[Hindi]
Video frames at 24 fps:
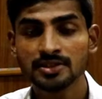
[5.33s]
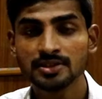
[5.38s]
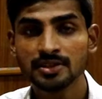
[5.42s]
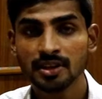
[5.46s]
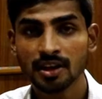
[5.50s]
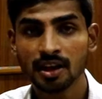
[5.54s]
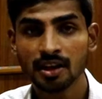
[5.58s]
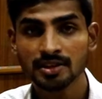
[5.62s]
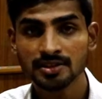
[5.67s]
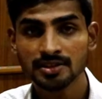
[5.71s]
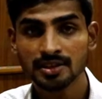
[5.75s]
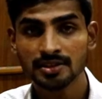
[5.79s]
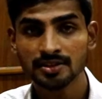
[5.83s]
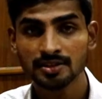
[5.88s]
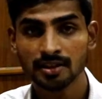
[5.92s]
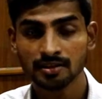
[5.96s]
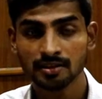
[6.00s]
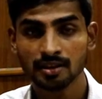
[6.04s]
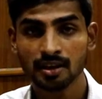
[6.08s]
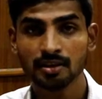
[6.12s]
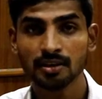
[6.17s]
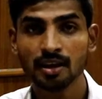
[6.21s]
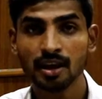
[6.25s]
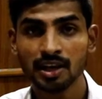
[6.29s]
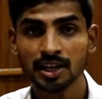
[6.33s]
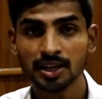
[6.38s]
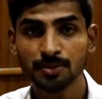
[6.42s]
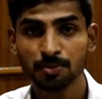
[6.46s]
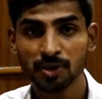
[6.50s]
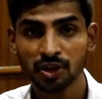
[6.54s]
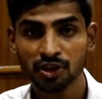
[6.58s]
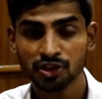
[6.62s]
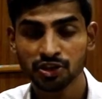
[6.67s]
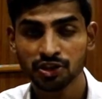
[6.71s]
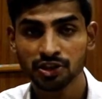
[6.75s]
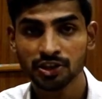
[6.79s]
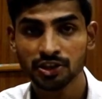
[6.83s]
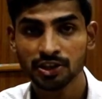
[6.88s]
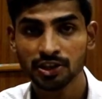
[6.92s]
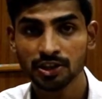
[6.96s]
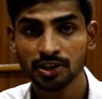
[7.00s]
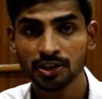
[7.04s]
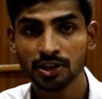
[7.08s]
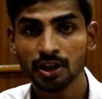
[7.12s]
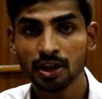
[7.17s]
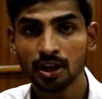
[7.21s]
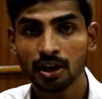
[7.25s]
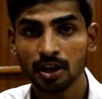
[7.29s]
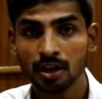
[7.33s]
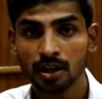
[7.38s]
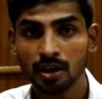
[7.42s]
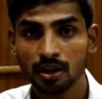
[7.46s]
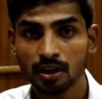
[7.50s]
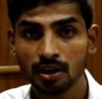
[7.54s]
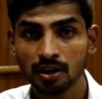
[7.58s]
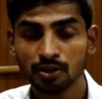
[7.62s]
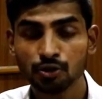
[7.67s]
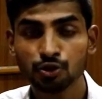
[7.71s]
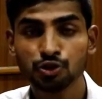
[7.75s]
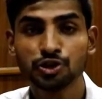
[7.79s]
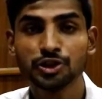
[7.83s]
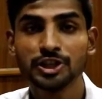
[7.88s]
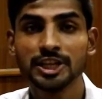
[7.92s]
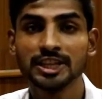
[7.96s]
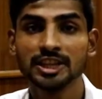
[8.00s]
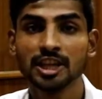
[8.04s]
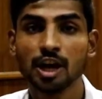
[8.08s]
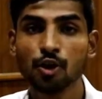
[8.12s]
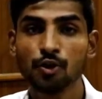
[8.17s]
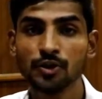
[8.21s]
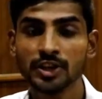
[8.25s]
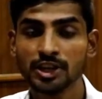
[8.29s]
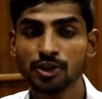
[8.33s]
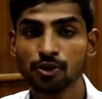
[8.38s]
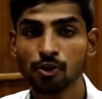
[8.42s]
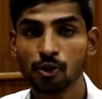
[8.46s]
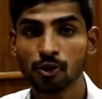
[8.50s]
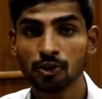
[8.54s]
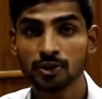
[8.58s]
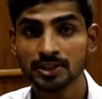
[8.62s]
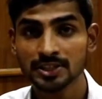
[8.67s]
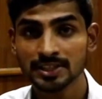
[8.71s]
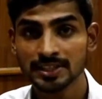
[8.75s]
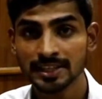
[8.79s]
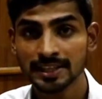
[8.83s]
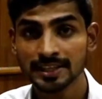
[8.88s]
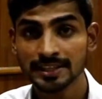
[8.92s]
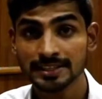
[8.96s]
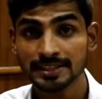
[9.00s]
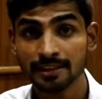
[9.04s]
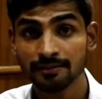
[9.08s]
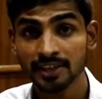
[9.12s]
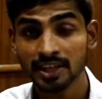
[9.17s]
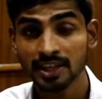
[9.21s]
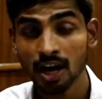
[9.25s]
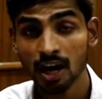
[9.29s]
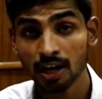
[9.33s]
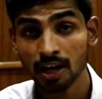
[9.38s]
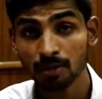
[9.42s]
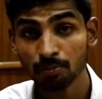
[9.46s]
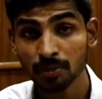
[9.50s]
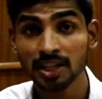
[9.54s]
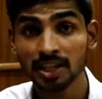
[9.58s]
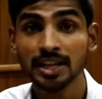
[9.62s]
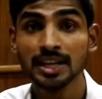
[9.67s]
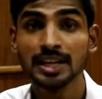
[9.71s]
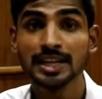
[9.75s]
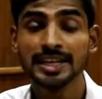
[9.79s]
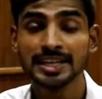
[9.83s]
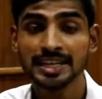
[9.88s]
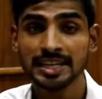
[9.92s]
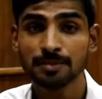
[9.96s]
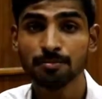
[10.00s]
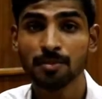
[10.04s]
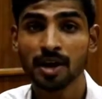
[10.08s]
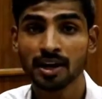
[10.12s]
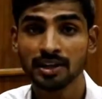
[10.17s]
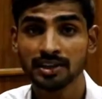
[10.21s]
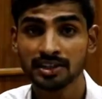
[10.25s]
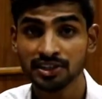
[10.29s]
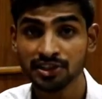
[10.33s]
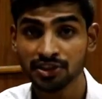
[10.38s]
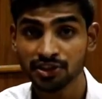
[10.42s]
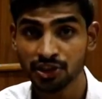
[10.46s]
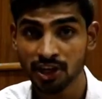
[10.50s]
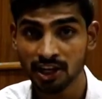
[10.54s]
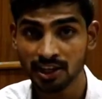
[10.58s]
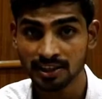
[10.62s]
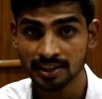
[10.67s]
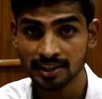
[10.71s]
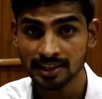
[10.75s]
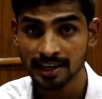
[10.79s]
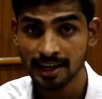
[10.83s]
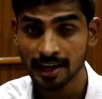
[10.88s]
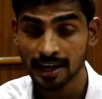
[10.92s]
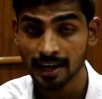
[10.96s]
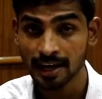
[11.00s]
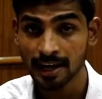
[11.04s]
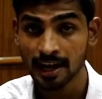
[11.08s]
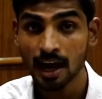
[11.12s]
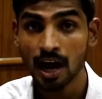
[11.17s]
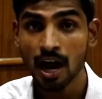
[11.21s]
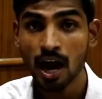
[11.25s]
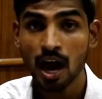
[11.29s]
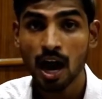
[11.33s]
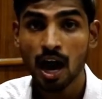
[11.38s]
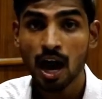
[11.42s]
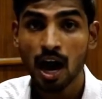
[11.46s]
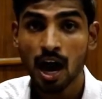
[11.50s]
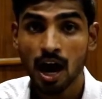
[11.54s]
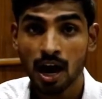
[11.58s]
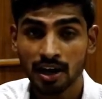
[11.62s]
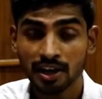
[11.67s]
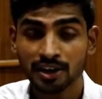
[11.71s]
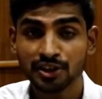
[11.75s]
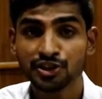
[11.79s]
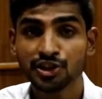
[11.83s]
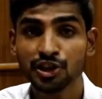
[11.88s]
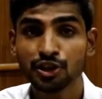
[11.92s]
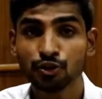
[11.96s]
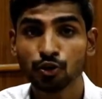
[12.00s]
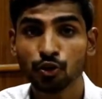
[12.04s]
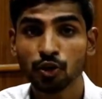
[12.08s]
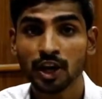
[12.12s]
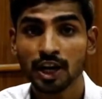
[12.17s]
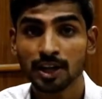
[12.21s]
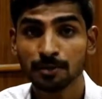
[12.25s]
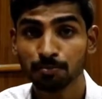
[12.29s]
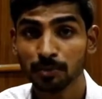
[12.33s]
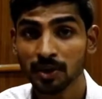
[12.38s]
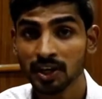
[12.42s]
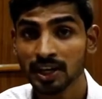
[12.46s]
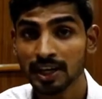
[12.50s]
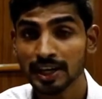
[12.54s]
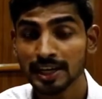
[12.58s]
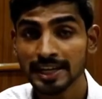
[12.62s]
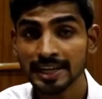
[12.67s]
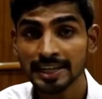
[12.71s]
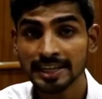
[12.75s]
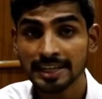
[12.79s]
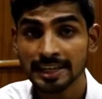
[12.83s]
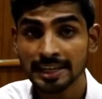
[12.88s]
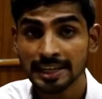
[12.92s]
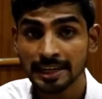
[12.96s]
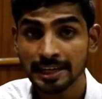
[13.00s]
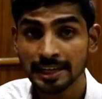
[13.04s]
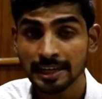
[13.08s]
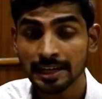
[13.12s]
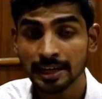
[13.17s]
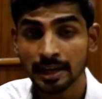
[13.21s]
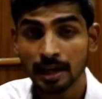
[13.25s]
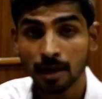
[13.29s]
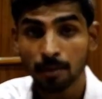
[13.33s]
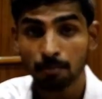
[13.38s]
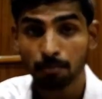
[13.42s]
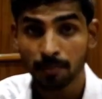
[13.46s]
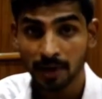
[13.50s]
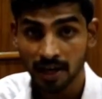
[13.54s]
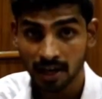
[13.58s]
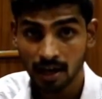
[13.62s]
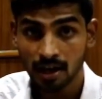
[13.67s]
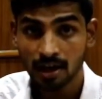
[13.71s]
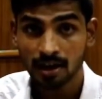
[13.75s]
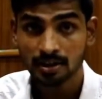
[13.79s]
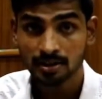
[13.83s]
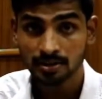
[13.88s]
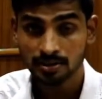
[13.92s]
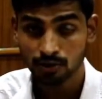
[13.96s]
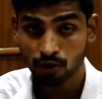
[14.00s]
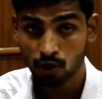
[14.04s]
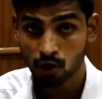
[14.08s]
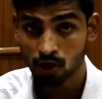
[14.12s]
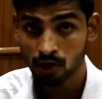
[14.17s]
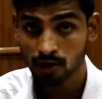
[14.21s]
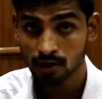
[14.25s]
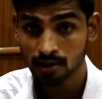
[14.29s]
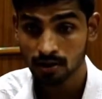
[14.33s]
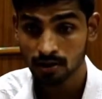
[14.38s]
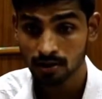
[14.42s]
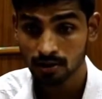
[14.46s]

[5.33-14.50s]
तरह से सत्ताधारी पक्ष की आ, कुछ नेताओं की ओर से संविधान बदलने की बात की जाती है आरक्षण को खत्म करने के प्रयास और